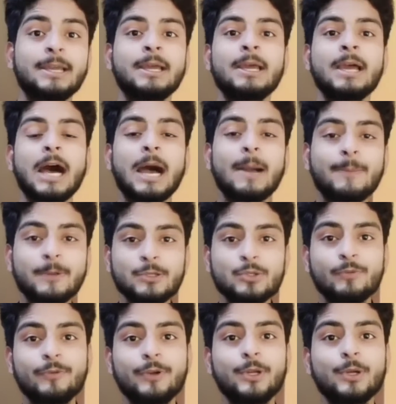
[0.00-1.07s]
से आपकी
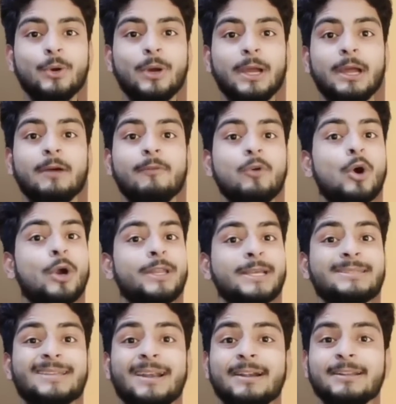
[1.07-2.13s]
जो वीडियो है वो
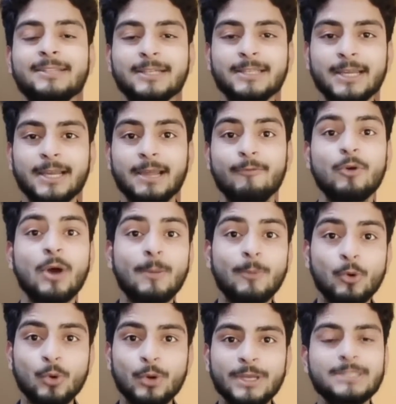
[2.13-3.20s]
ऑडियंस एंड तक देखे वो आप
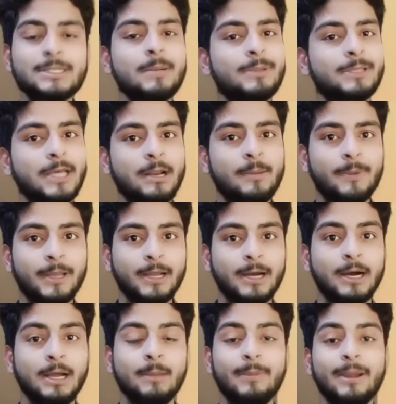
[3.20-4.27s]
लोगों को रीजन बताना पड़ेगा
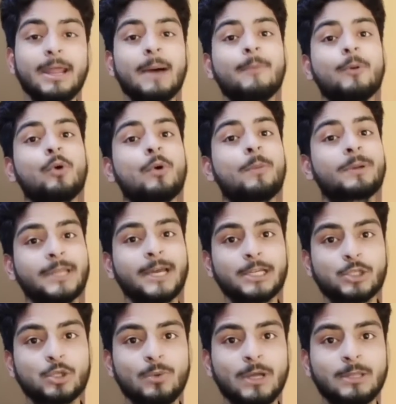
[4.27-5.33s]
मैंने आप लोगों को बताया
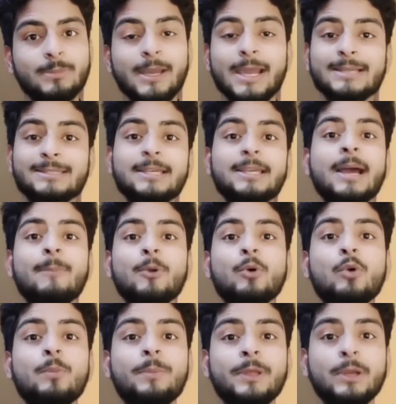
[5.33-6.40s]
शुरुआत में ऐसे ही आप
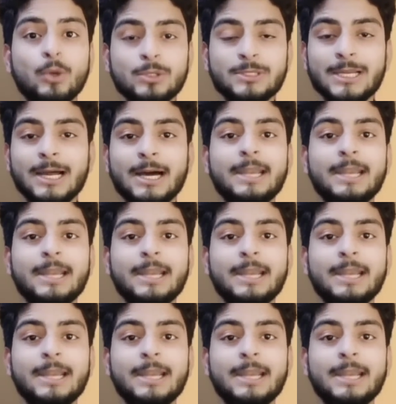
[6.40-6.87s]
लोगों को बीरोल्स